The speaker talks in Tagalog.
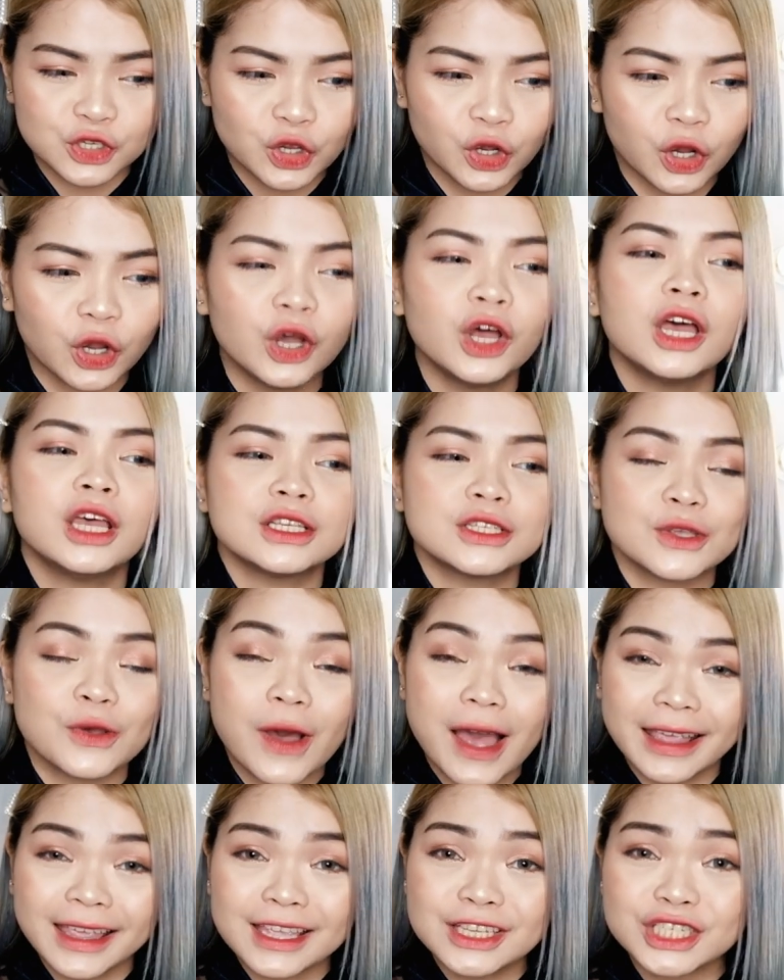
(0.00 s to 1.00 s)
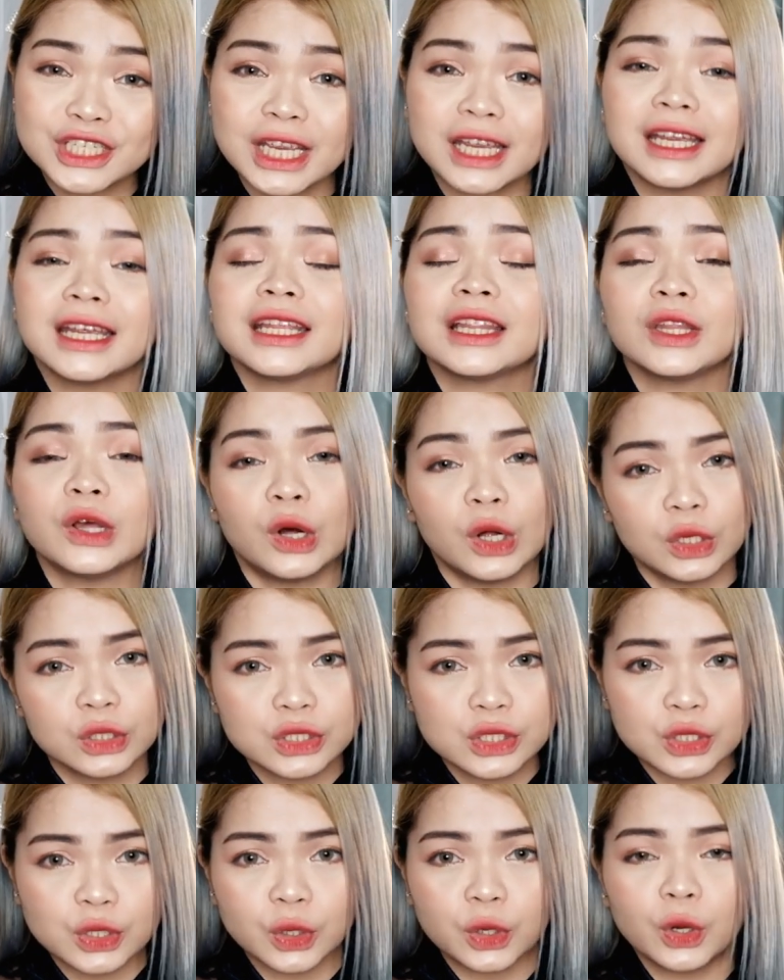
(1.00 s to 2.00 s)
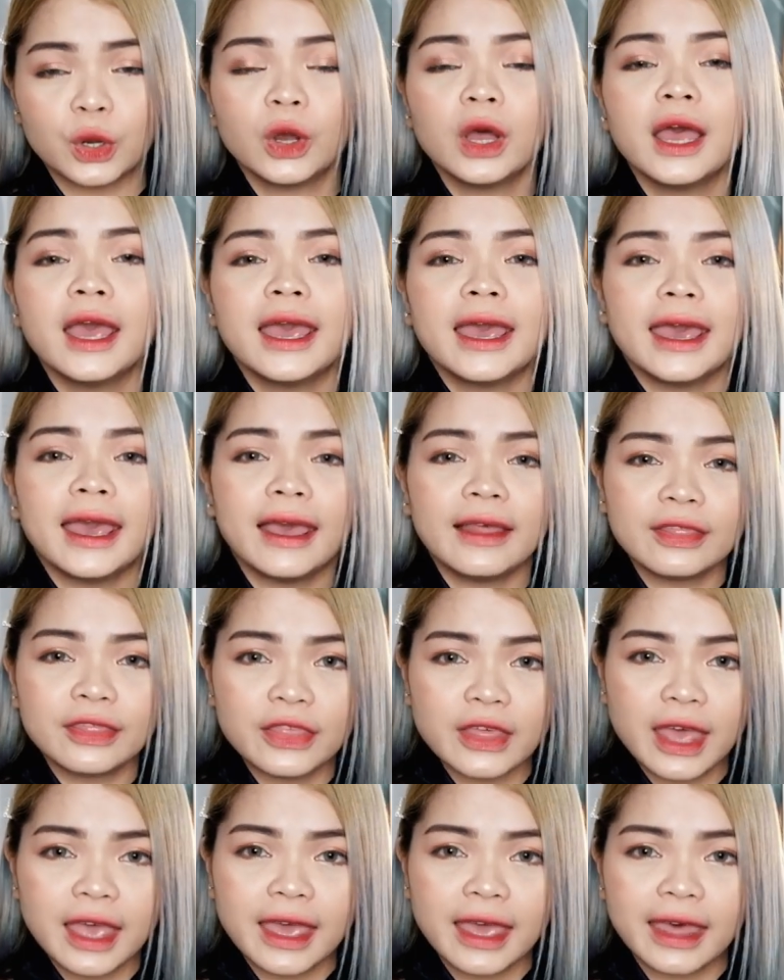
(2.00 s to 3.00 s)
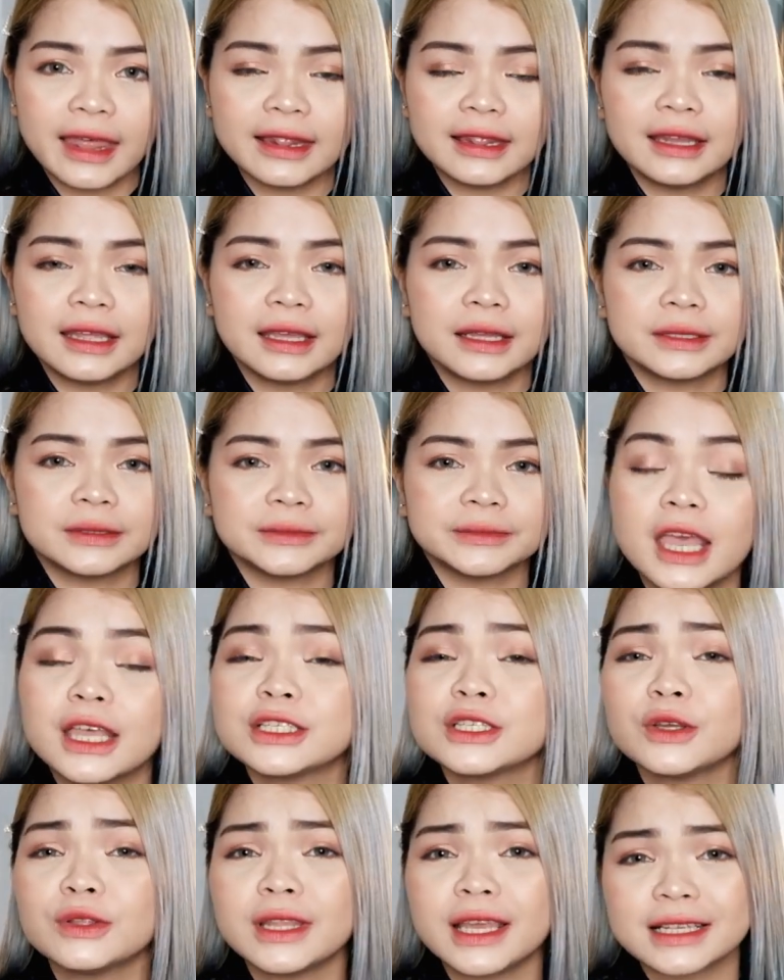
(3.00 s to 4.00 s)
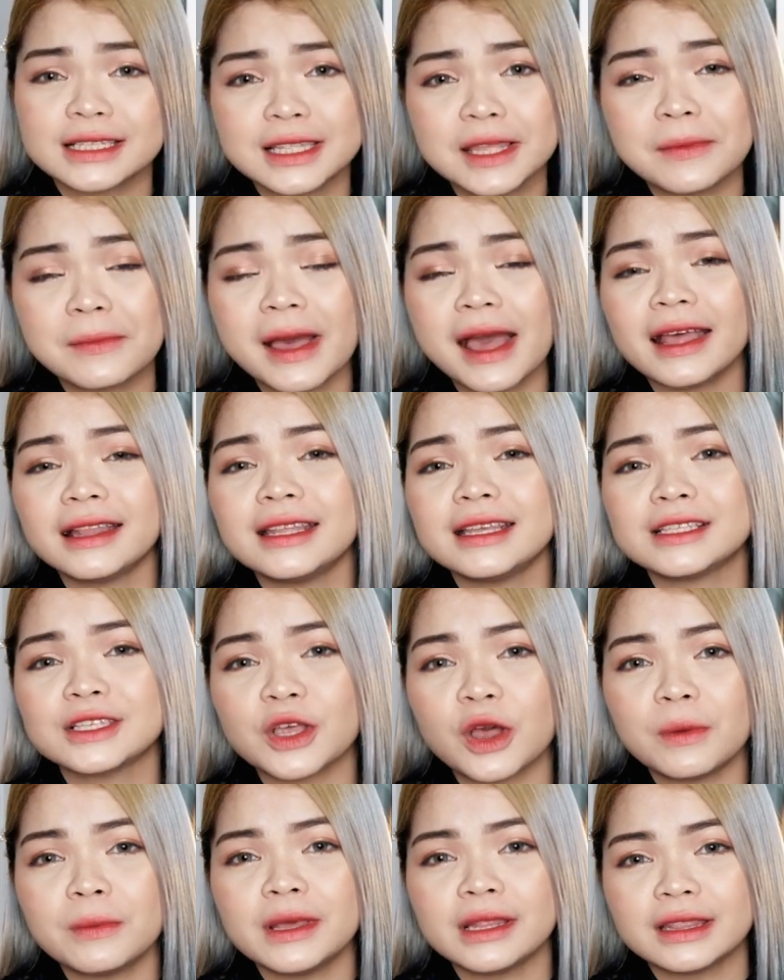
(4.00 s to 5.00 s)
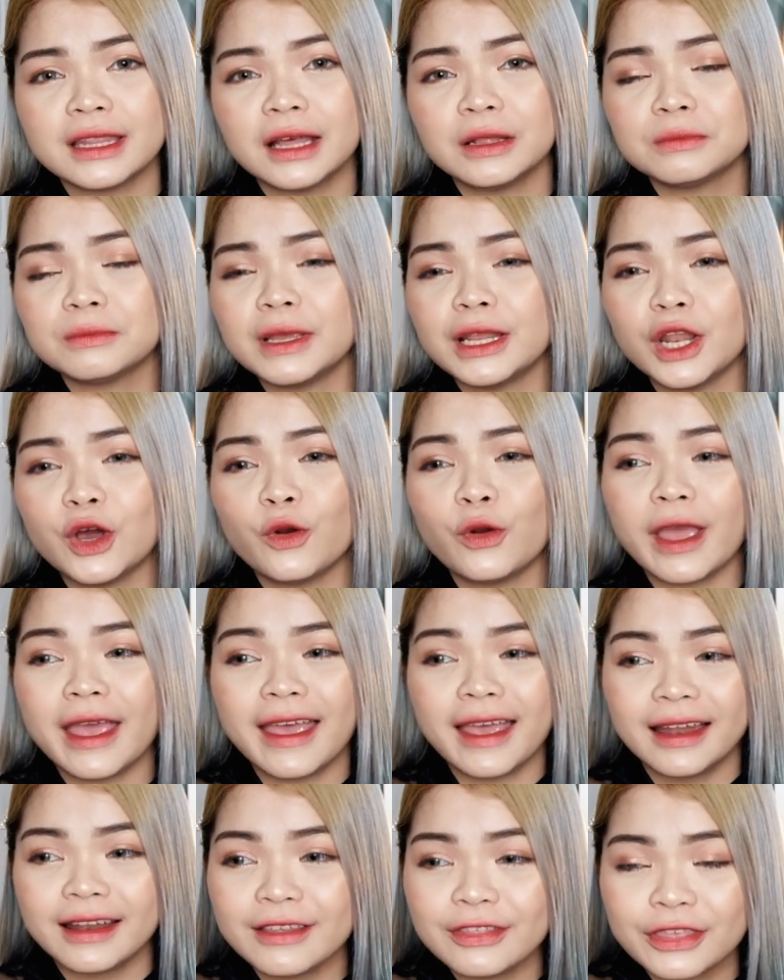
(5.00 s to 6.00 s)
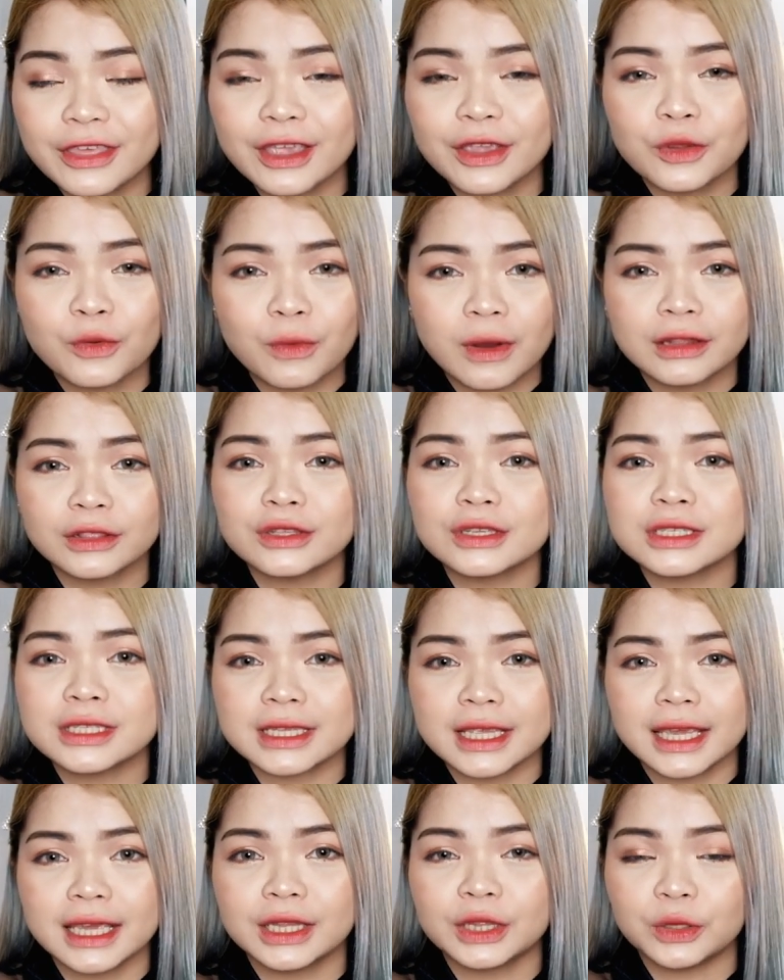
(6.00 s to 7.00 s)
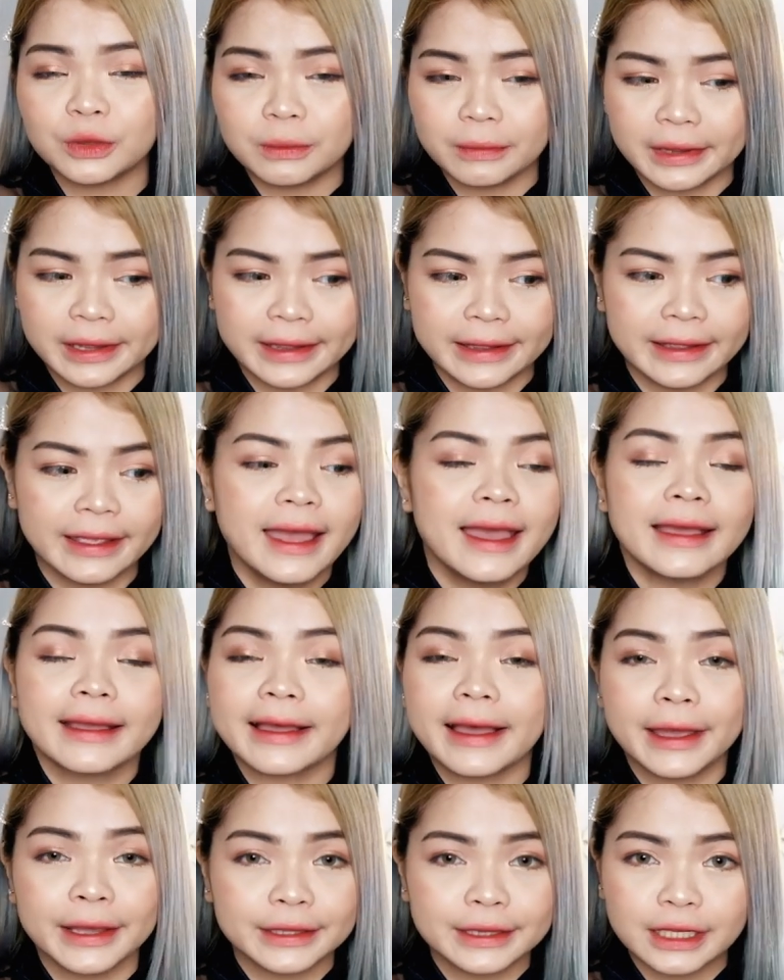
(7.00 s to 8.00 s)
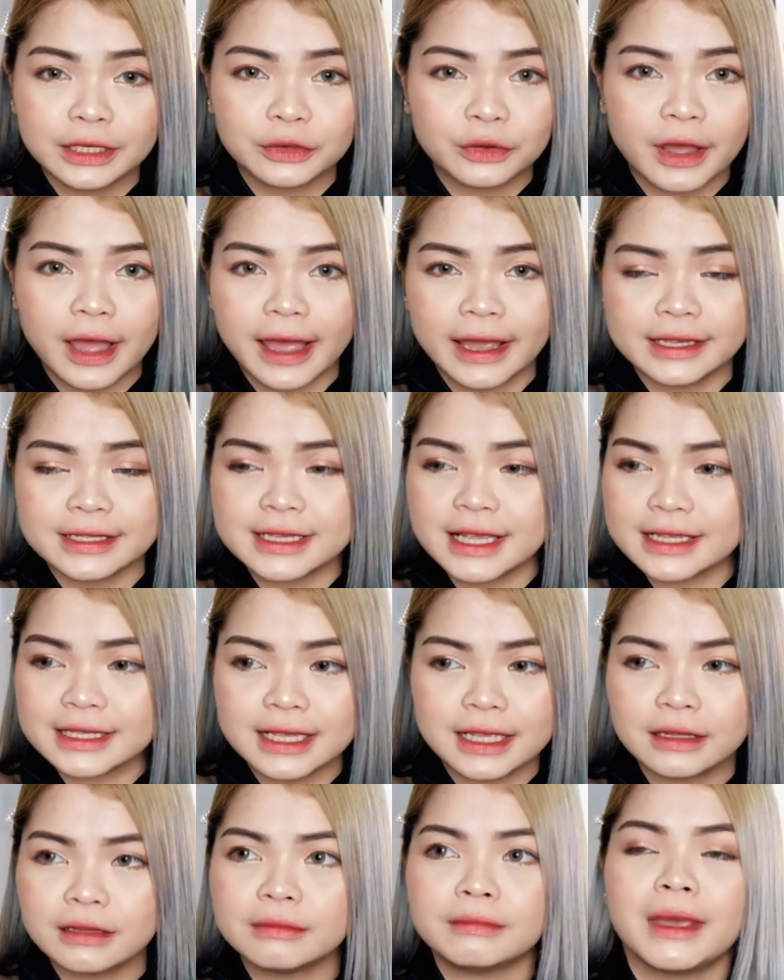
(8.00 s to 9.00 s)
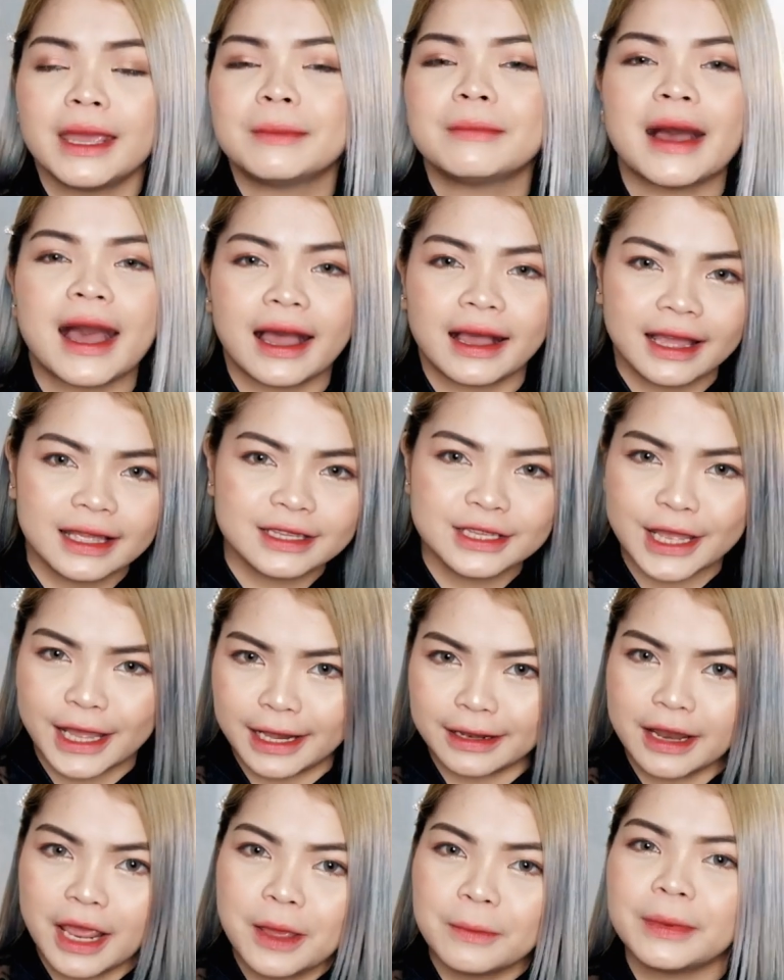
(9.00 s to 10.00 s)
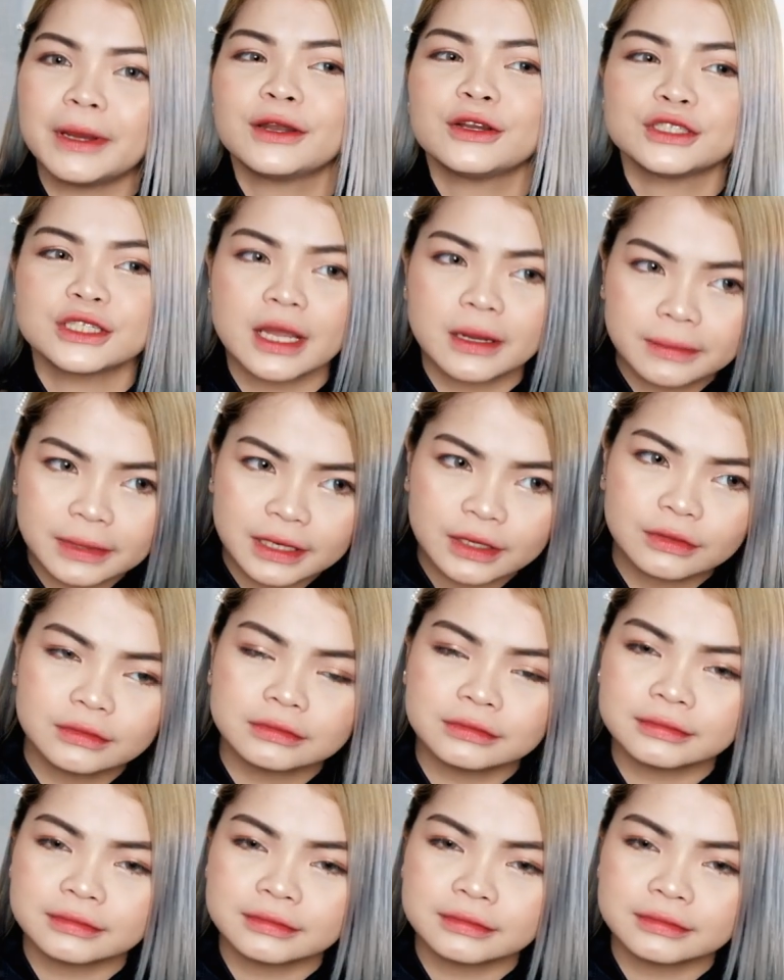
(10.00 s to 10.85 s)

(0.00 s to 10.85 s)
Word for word: nyo so I can share it also. And then, So, next naman is comment down below anything you want to say to me. Kahit ano guys. As in, mema, ganyan. Pero syempre kung,